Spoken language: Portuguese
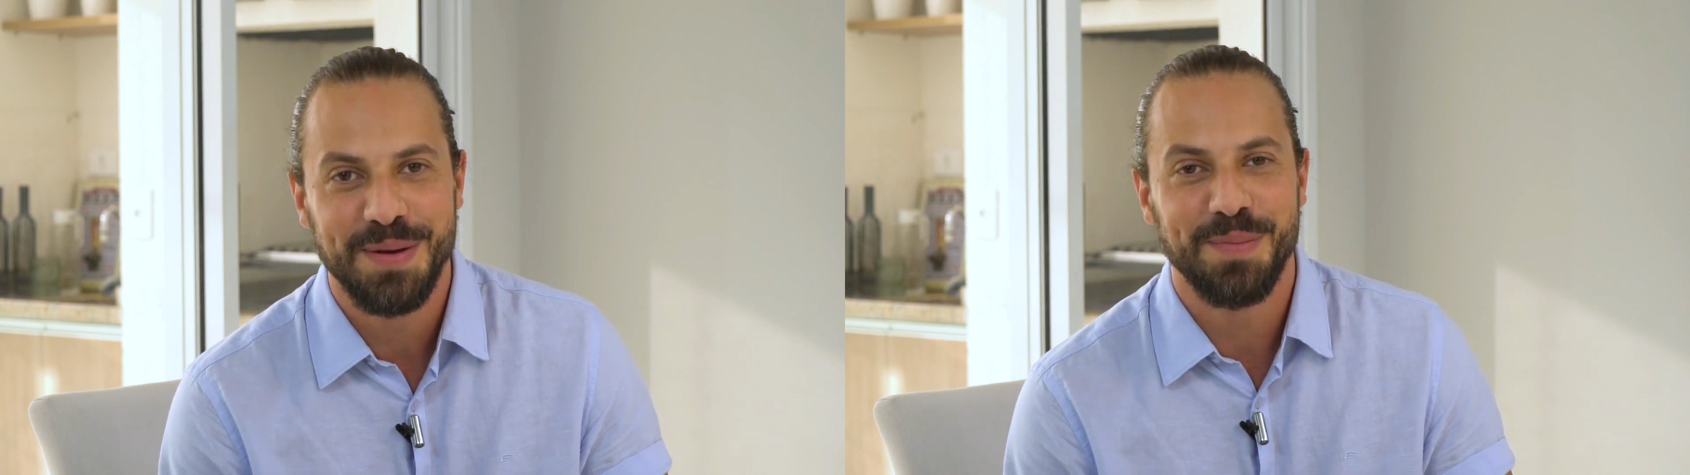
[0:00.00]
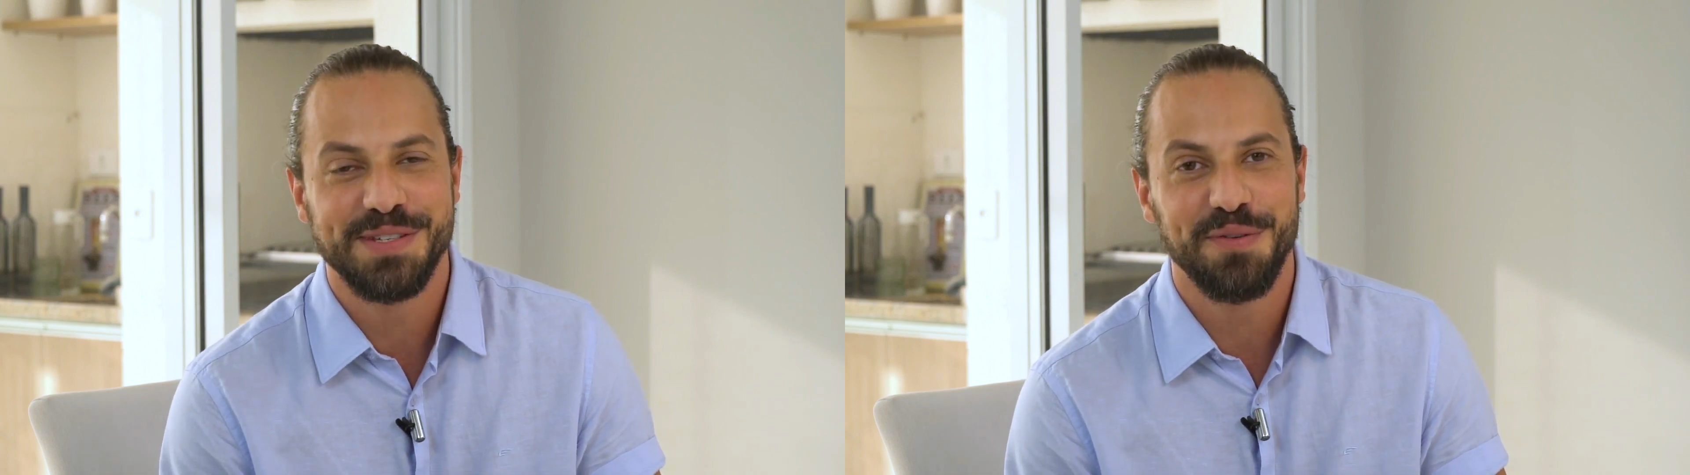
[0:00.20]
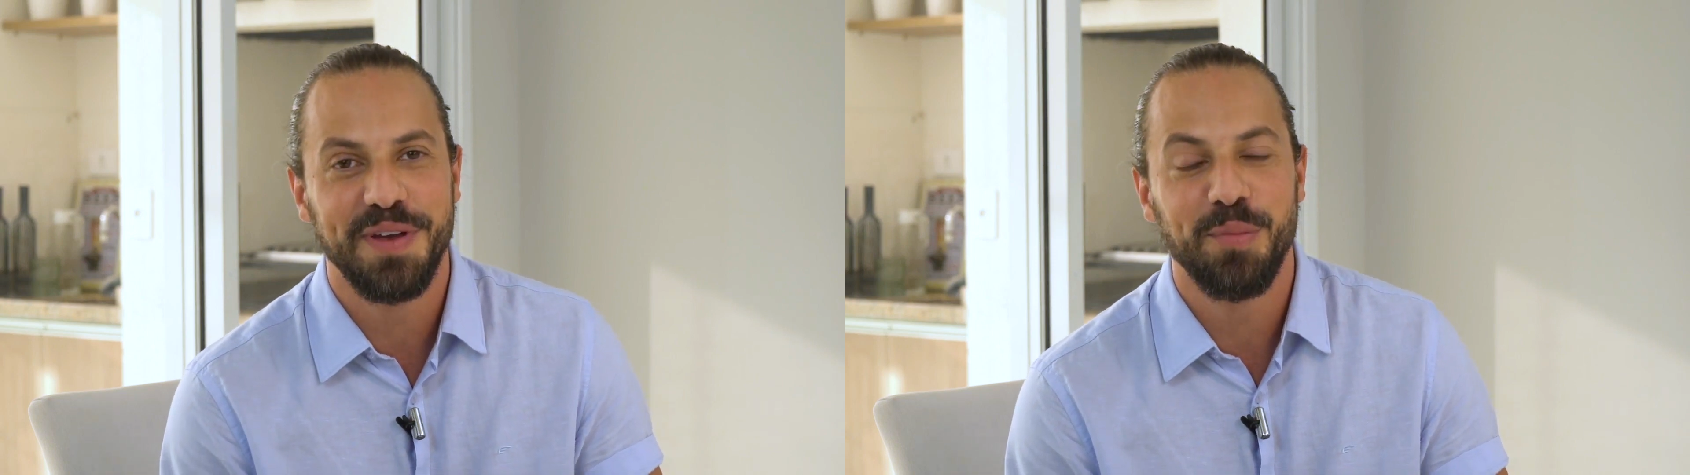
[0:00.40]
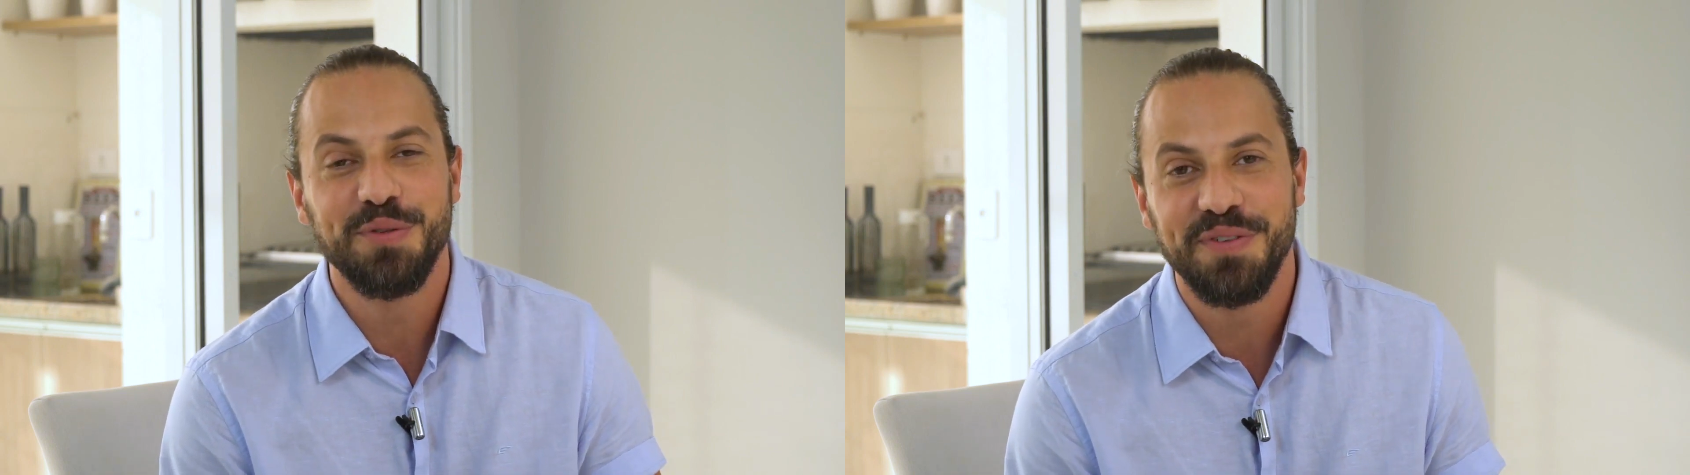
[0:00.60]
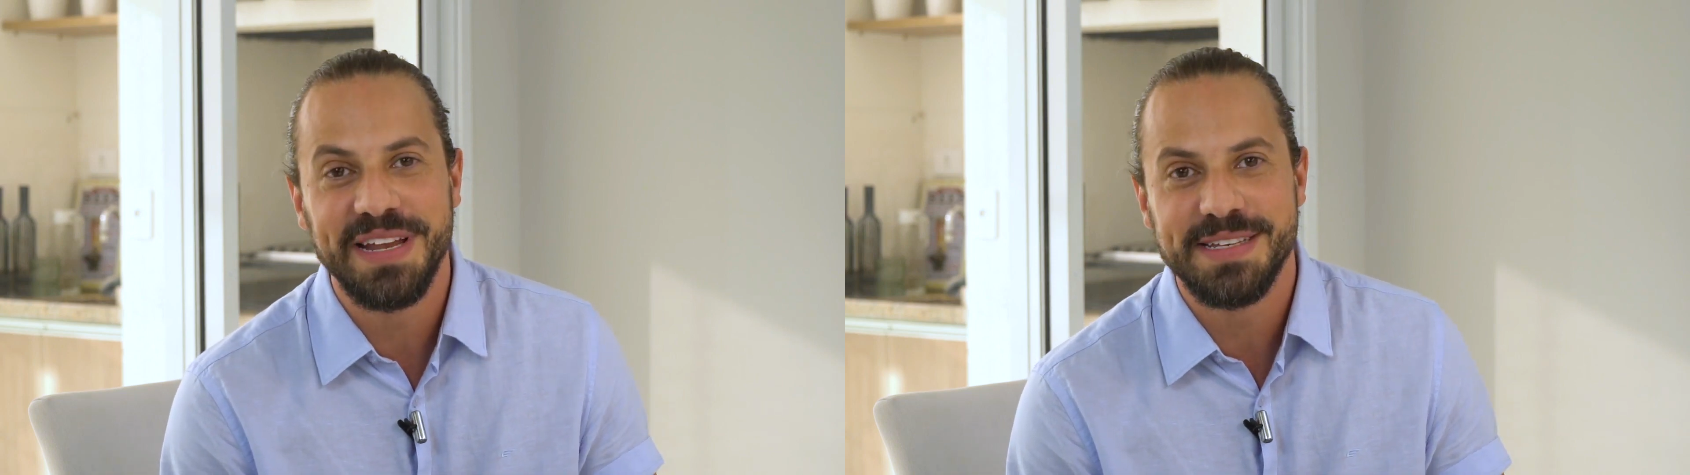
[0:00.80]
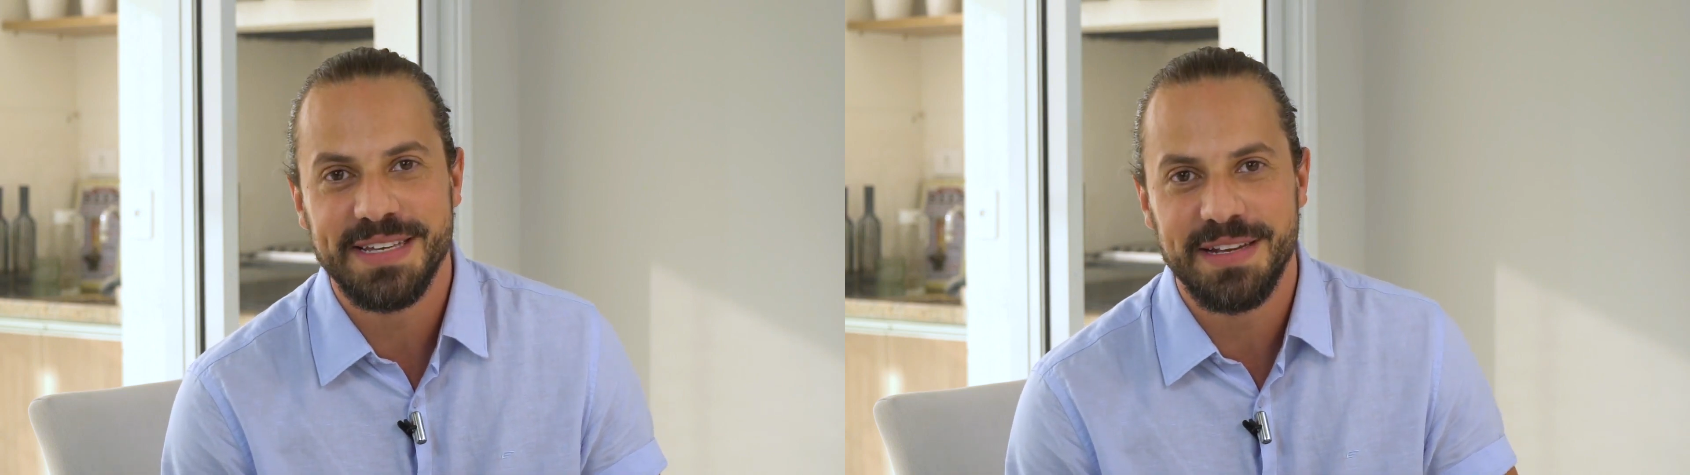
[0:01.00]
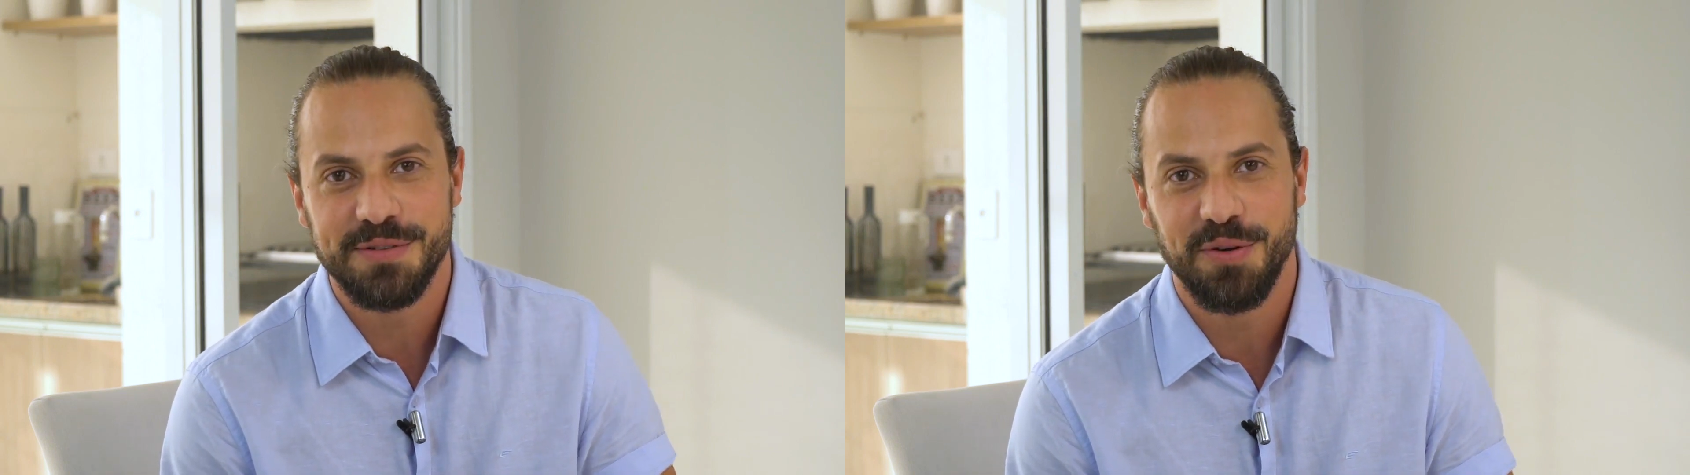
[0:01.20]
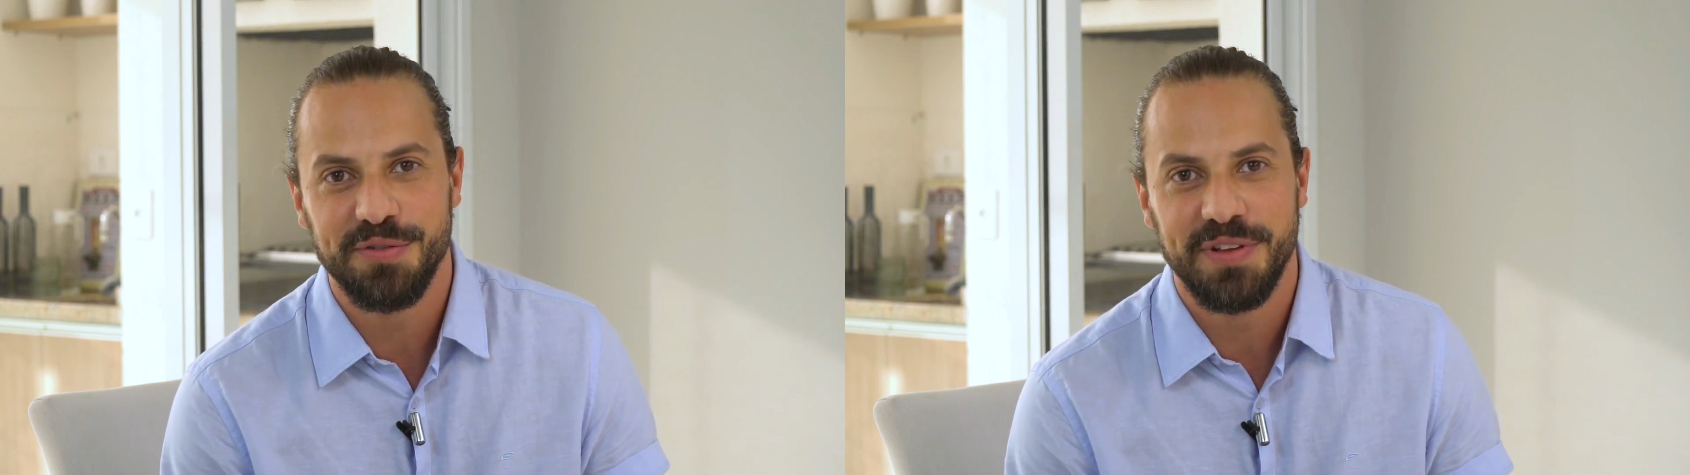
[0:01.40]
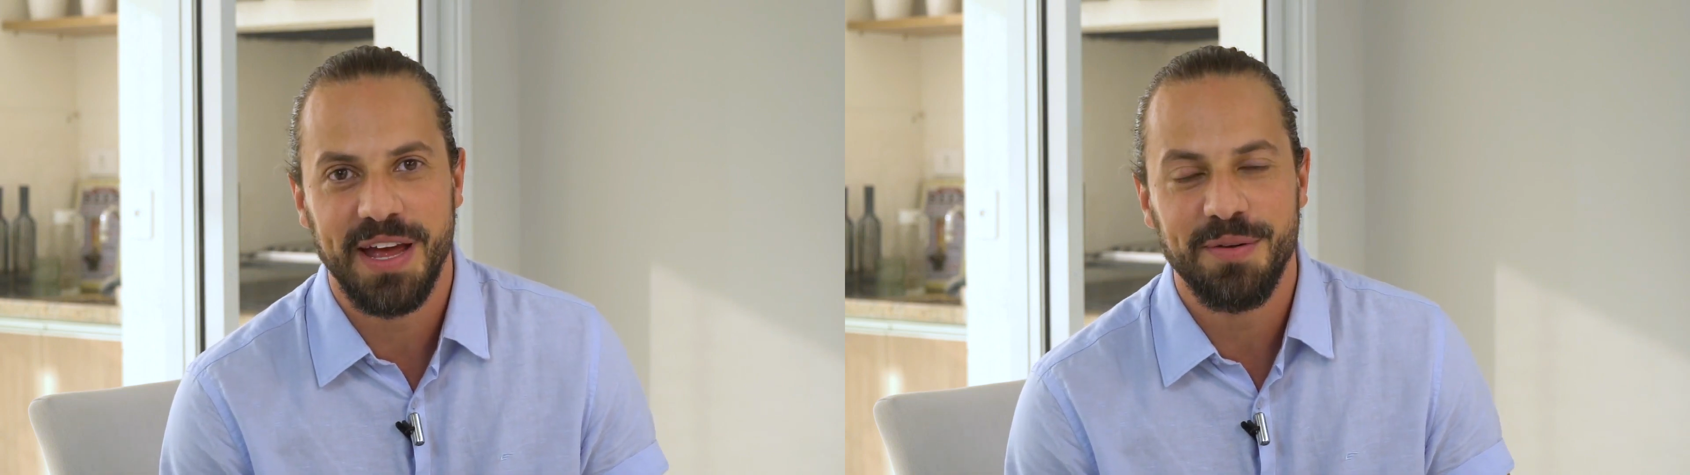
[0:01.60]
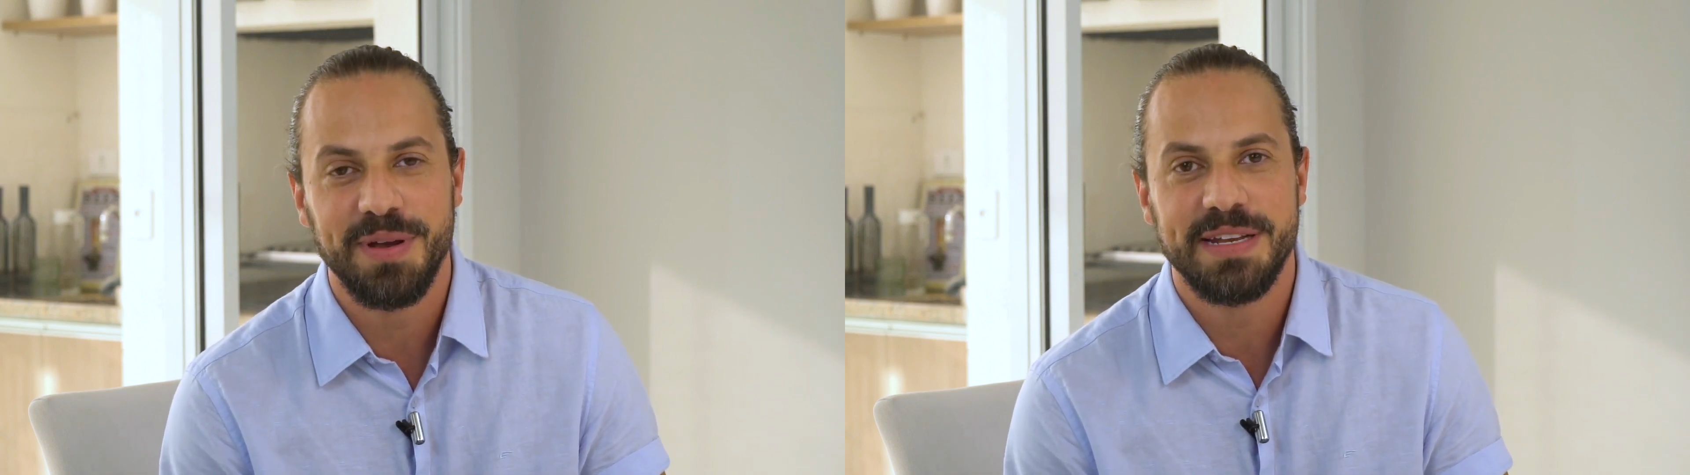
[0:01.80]
mas eu fiquei muito feliz que eles
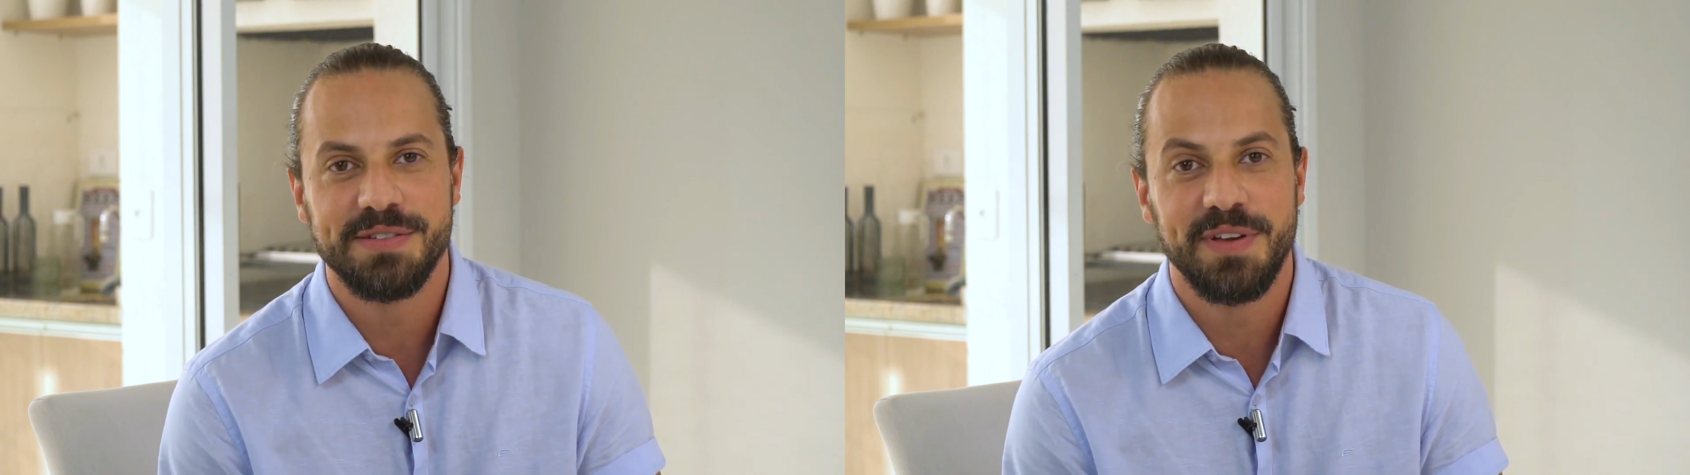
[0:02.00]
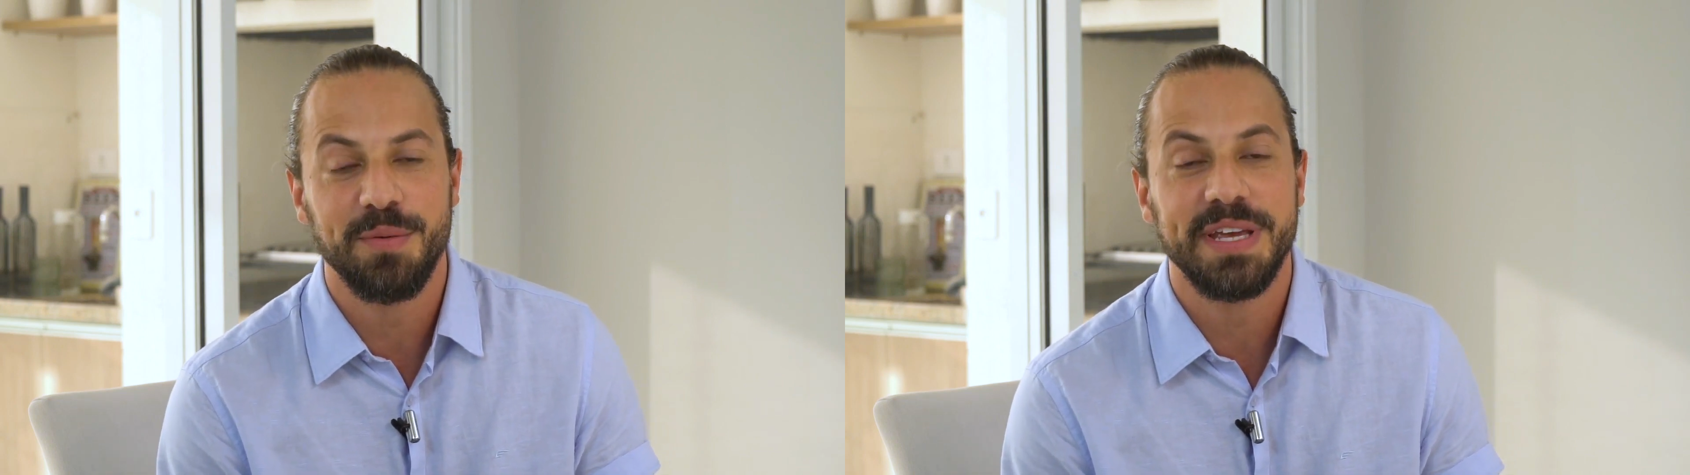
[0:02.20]
gostaram, que eles viram